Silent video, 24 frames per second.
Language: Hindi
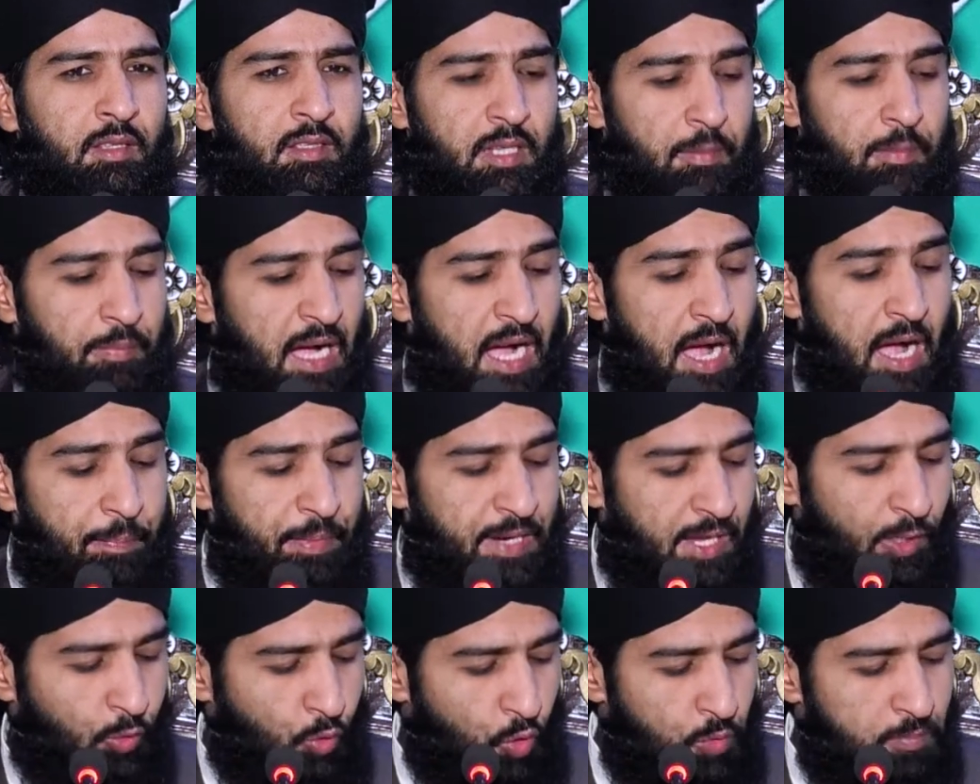जब
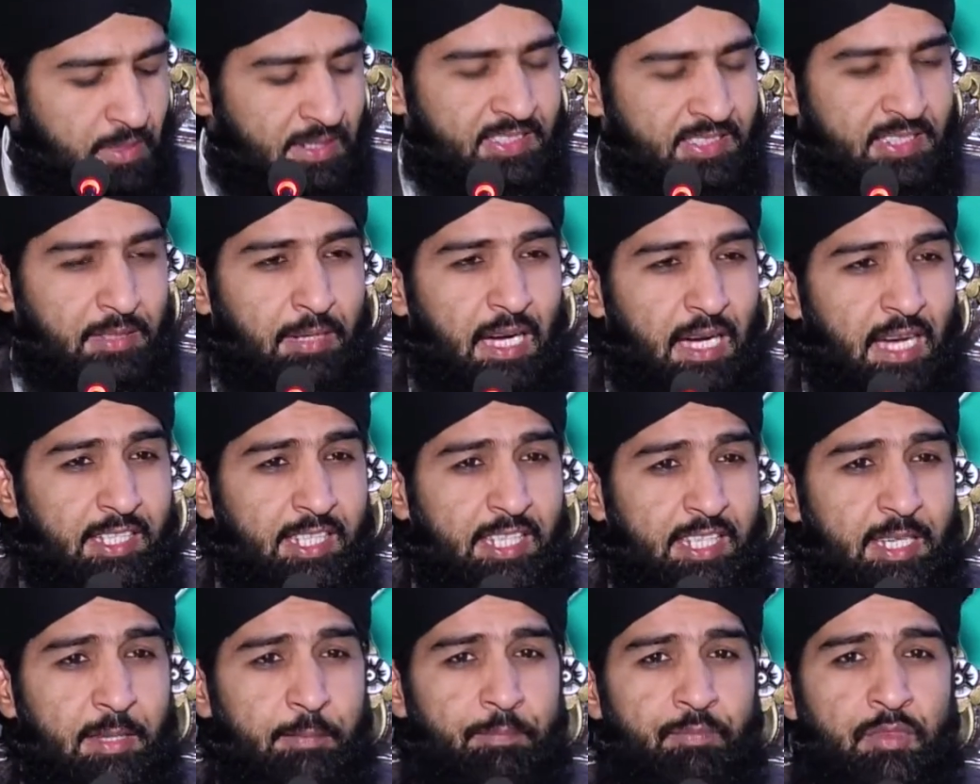आपने हुकूमत
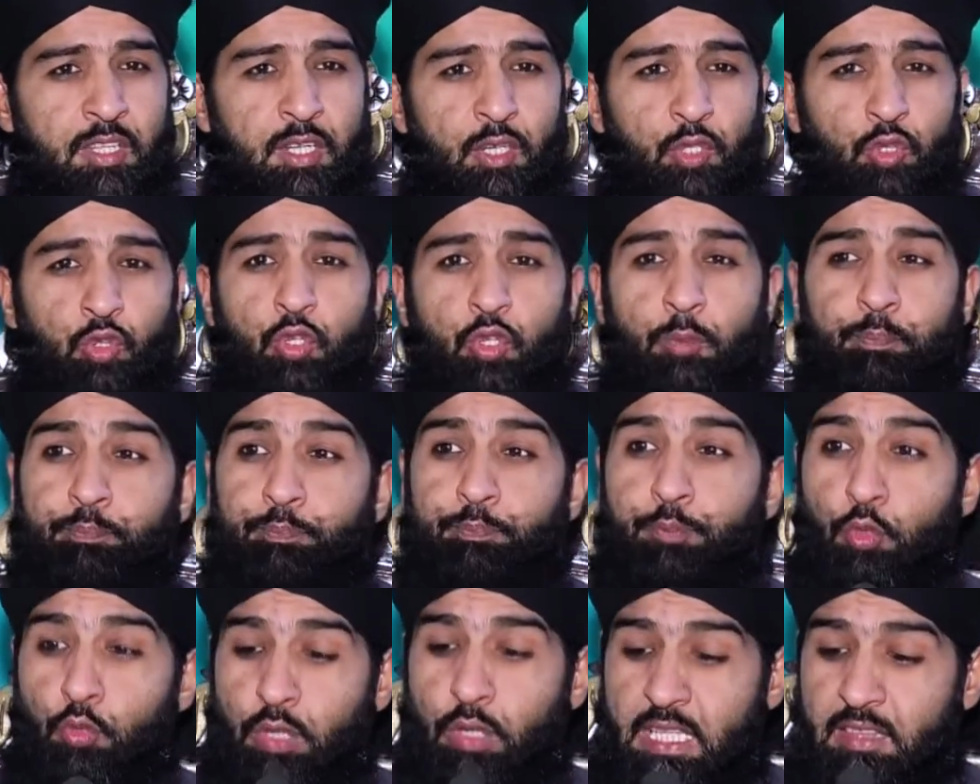संभाली तो
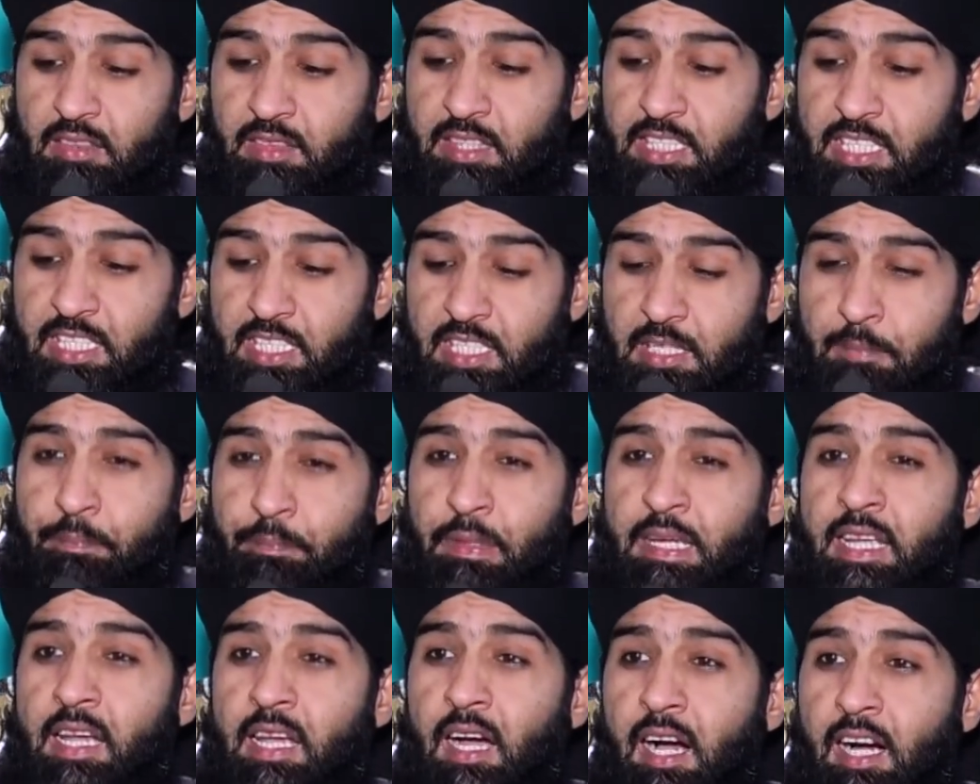पूरे तीन
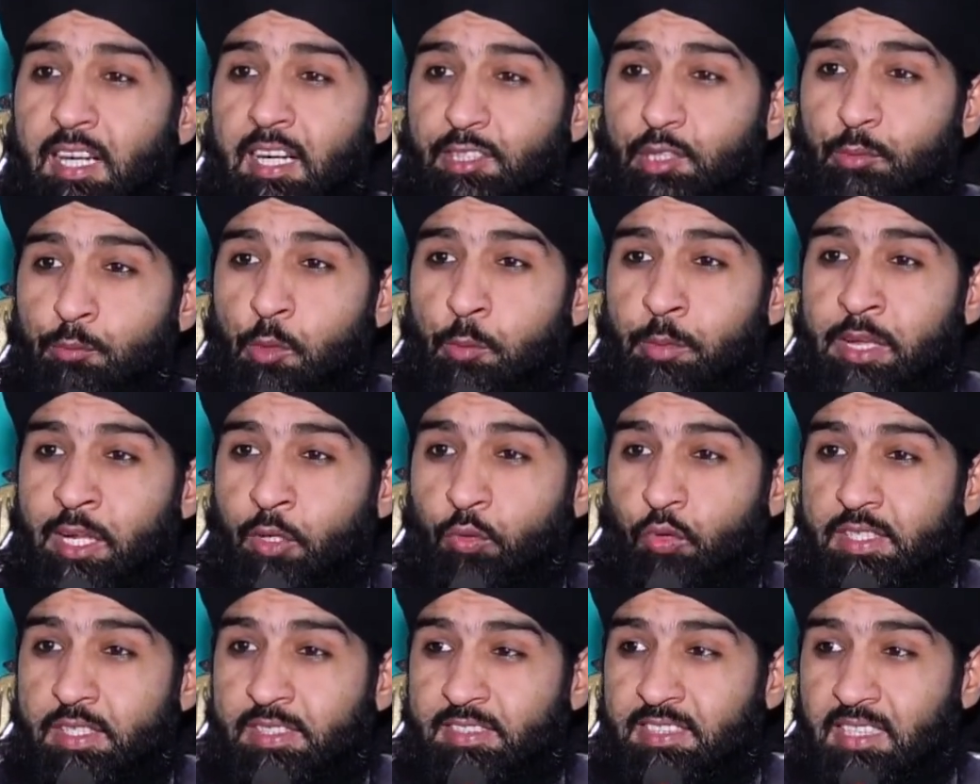बड़े आज़मों में
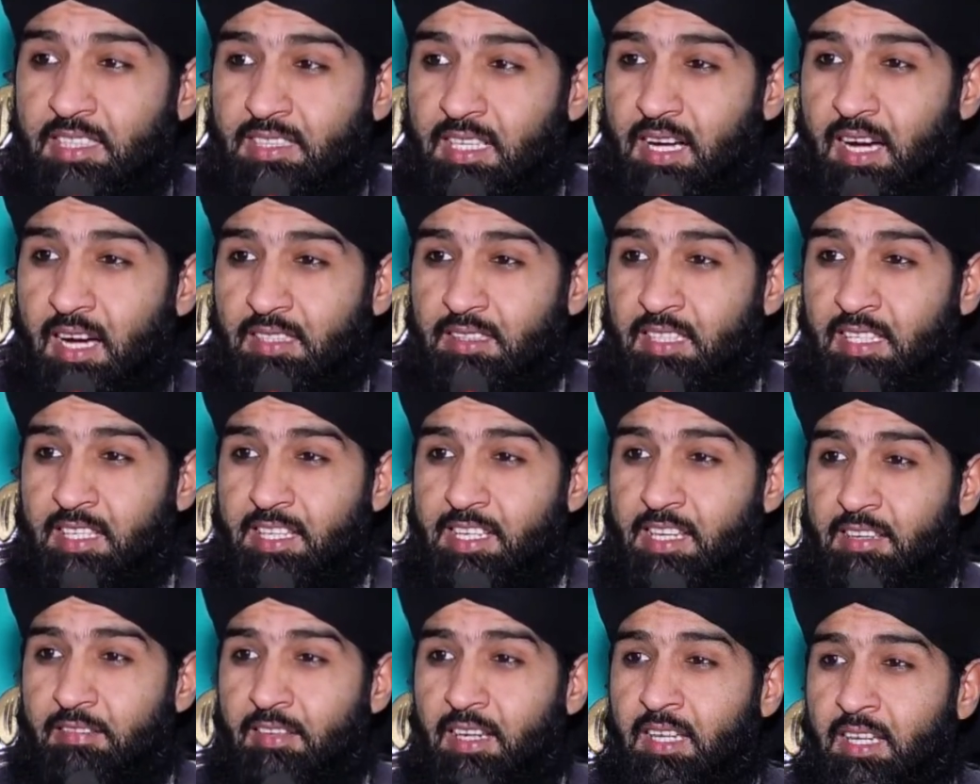कोई ज़क़़त
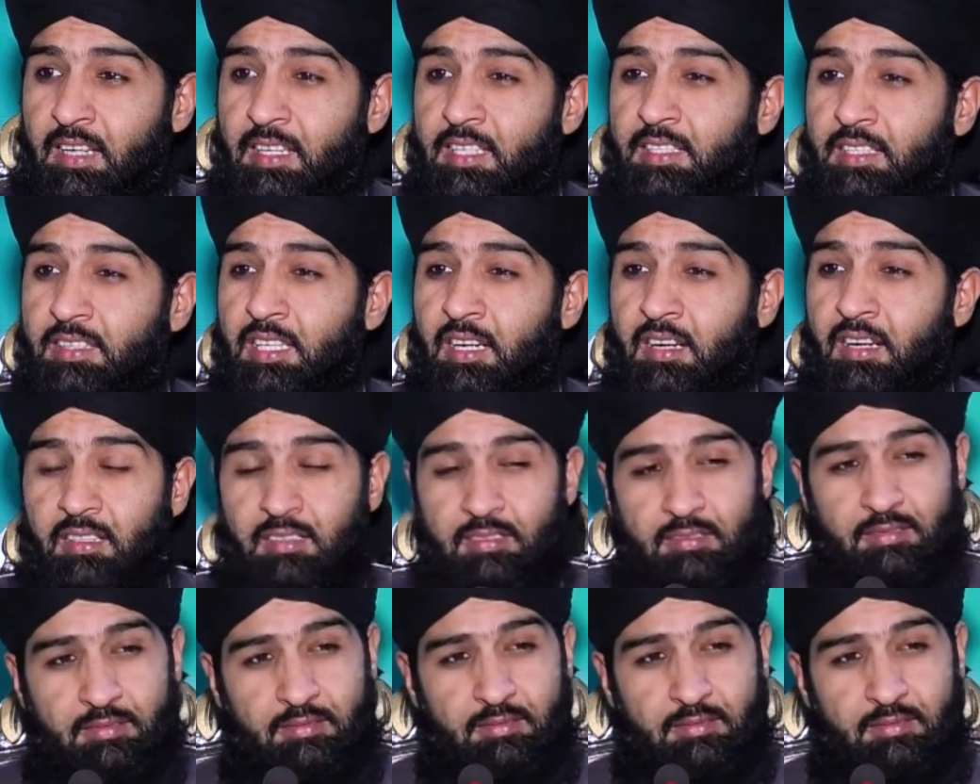लेने वाला नहीं था